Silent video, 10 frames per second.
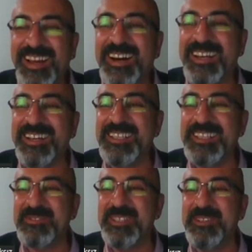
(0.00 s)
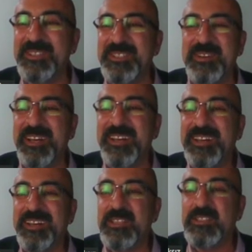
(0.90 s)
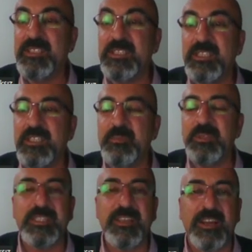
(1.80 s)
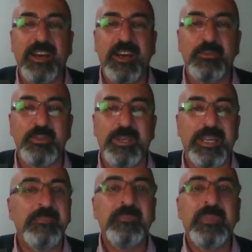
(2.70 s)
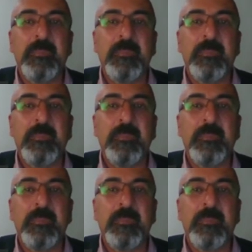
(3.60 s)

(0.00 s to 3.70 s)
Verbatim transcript: Harika İsmail Hocam. Sizin işiniz bir tık daha rahat o zaman.